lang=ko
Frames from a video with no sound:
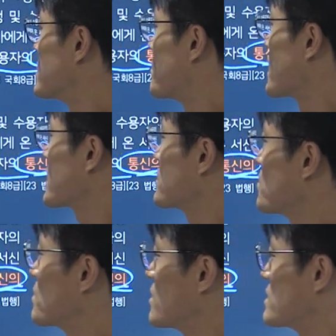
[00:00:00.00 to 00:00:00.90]
자, 밖에서
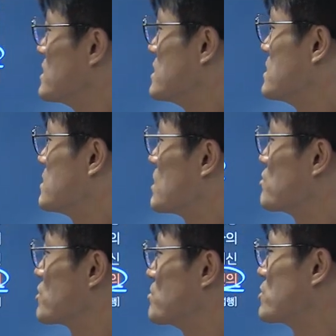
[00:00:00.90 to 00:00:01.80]
온 거는 자,
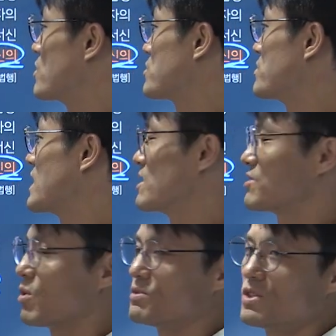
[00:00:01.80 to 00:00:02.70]
무슨 물건이 들어온지 알
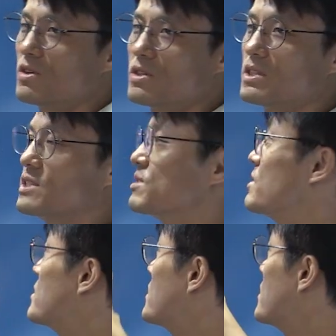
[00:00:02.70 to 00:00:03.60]
수가 없죠.
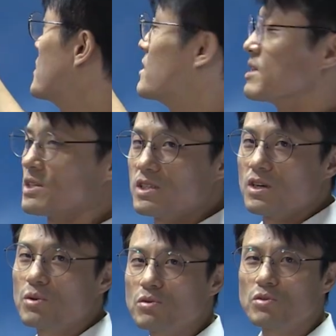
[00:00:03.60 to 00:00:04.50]
그래서
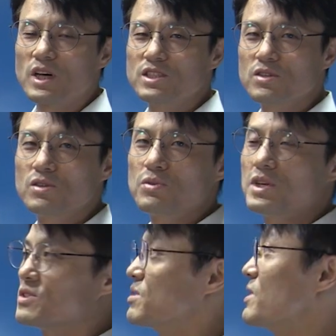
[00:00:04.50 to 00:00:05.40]
교도소 안전을
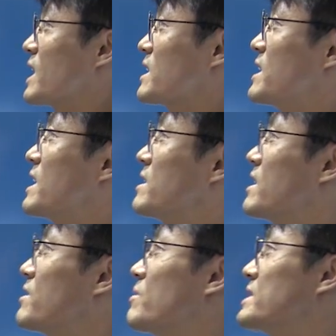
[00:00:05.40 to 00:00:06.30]
위해서 확인을 해야
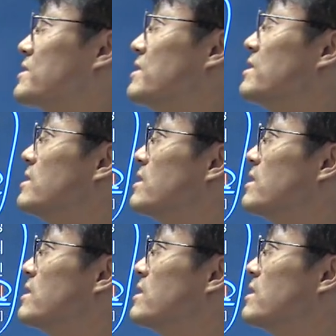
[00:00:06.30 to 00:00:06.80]
된다고 봤어요.